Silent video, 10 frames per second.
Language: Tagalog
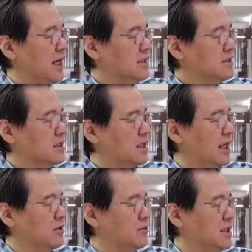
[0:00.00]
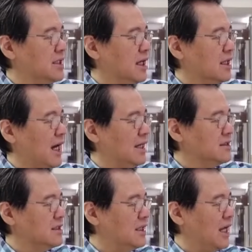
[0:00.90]
cancer, endometrial
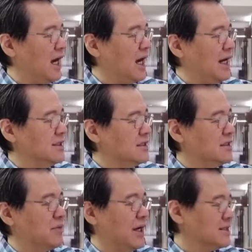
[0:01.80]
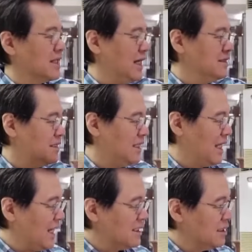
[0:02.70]
cancer, lung cancer, breast cancer,
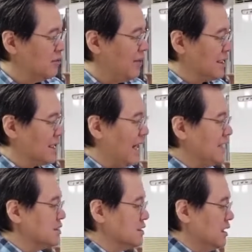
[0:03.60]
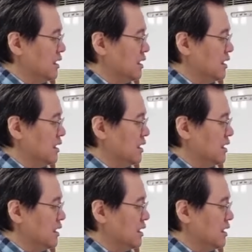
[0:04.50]
lahat tumataas.